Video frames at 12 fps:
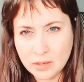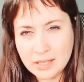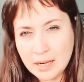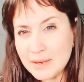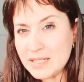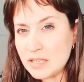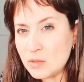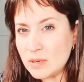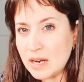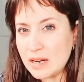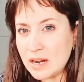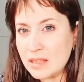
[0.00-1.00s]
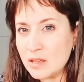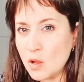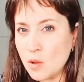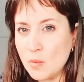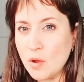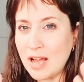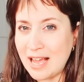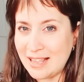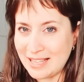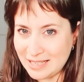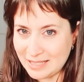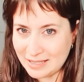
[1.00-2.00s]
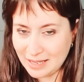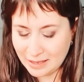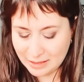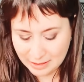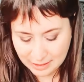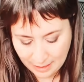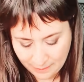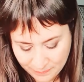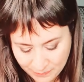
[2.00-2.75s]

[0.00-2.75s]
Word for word: tal vez es una relación como a distancia,